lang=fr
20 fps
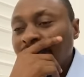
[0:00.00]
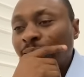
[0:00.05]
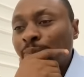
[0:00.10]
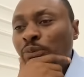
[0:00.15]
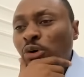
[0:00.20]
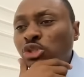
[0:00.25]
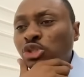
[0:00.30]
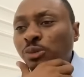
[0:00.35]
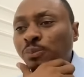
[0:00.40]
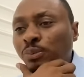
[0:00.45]

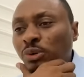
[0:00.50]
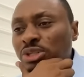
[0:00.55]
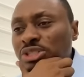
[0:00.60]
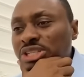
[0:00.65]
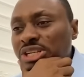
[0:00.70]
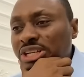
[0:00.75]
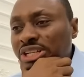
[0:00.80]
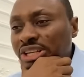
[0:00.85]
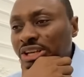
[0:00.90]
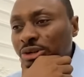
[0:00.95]
L'apôtre Paul
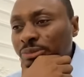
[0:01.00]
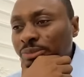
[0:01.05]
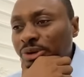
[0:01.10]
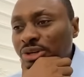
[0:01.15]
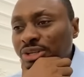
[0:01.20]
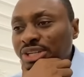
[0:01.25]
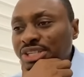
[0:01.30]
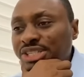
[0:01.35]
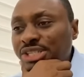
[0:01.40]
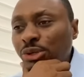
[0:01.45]
dit
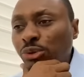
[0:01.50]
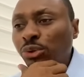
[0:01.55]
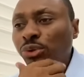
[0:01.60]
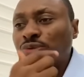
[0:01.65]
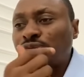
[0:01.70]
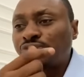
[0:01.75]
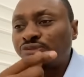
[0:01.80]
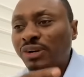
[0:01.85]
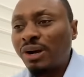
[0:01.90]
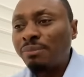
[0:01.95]
clairement que si
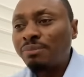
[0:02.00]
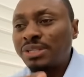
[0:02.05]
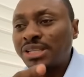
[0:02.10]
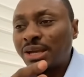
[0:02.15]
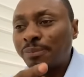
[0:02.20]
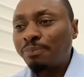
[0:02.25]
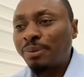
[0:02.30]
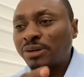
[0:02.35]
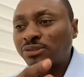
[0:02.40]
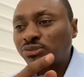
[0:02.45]
une femme
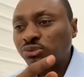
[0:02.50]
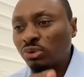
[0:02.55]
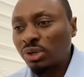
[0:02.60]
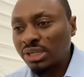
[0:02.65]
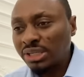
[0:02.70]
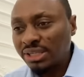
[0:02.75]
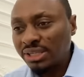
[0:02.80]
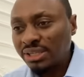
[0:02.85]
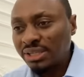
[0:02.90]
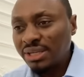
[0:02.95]
n'est pas
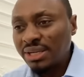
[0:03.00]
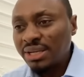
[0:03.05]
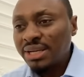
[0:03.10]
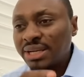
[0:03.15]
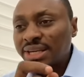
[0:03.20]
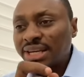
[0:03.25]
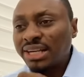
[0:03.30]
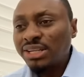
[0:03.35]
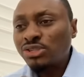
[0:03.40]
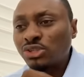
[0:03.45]
voilée,
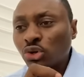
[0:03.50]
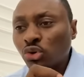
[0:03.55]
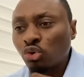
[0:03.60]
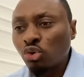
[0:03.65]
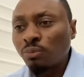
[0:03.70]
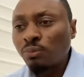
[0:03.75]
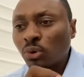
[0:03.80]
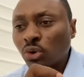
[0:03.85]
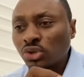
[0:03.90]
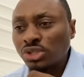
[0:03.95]
qu'elle se
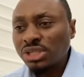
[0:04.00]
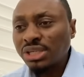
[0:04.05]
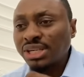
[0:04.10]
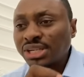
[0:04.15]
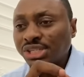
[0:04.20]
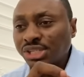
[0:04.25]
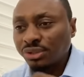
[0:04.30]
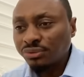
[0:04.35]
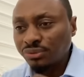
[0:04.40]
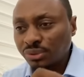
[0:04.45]
coupe aussi
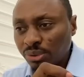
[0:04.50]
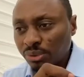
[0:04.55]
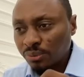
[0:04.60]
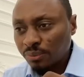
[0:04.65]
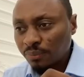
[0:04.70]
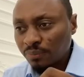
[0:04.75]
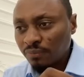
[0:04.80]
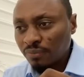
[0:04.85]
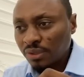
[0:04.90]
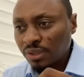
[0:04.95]
les
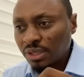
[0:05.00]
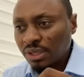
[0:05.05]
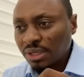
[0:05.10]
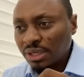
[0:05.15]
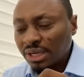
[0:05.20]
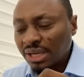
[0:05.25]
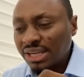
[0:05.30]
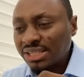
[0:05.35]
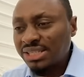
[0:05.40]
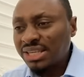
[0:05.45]
cheveux.
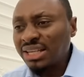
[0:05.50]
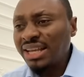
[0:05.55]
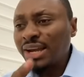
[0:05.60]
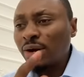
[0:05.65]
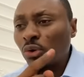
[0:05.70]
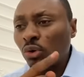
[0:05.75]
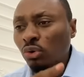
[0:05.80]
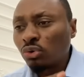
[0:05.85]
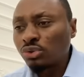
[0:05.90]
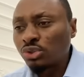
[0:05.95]
Et s'il
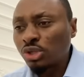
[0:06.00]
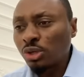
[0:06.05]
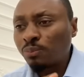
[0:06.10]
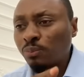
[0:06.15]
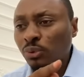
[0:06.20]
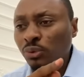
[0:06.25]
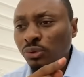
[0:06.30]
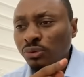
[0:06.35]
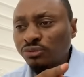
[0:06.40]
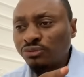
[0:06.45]
est honteux
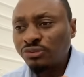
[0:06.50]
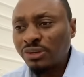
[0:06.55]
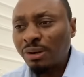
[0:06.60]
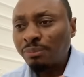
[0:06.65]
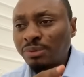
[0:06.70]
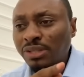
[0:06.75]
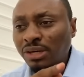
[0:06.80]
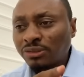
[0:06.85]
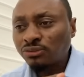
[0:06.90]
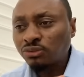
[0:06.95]
pour une
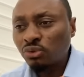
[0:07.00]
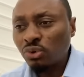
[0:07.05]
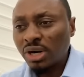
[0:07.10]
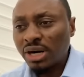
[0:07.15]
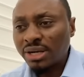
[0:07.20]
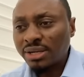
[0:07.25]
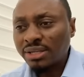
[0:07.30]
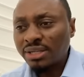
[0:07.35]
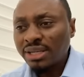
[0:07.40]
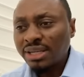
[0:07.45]
femme
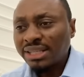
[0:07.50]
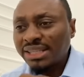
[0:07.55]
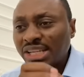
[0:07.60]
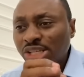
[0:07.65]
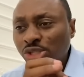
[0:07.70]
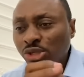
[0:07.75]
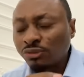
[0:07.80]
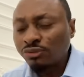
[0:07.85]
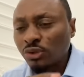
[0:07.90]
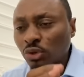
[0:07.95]
d'avoir
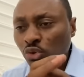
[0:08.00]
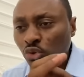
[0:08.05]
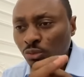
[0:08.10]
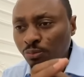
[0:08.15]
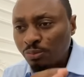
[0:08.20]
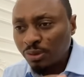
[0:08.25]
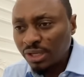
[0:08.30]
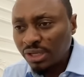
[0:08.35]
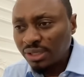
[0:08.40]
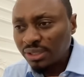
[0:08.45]
les cheveux
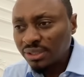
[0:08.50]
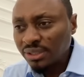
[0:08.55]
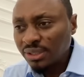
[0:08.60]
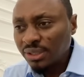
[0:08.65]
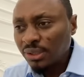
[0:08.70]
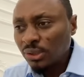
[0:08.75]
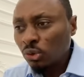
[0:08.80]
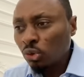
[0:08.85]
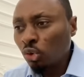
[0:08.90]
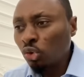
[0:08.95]

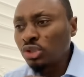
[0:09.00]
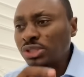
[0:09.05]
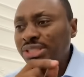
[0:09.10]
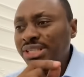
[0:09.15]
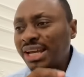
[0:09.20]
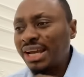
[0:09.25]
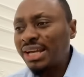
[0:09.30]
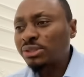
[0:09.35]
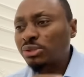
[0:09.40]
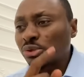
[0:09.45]
coupés ou
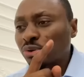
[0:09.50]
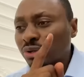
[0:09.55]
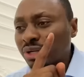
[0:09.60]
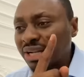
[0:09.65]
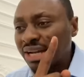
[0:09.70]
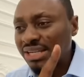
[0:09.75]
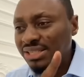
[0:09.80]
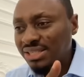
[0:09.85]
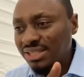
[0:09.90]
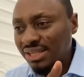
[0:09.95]
d'être
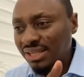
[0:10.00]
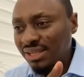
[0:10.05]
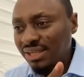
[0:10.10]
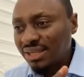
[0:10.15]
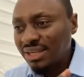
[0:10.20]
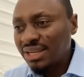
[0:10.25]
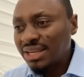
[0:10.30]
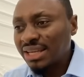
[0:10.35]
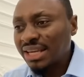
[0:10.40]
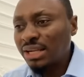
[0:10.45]
rasée,
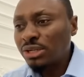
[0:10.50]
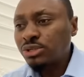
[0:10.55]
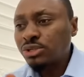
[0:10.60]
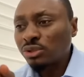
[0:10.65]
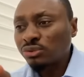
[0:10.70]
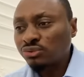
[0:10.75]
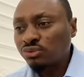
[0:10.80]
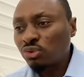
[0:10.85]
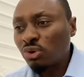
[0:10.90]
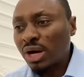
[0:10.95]
qu'elle
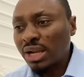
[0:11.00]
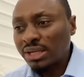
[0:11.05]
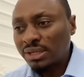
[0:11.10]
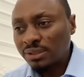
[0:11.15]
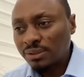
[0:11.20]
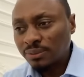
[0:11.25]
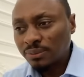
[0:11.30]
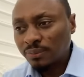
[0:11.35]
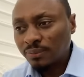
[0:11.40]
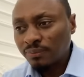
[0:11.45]
se
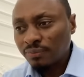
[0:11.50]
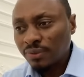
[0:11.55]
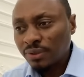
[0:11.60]
voile.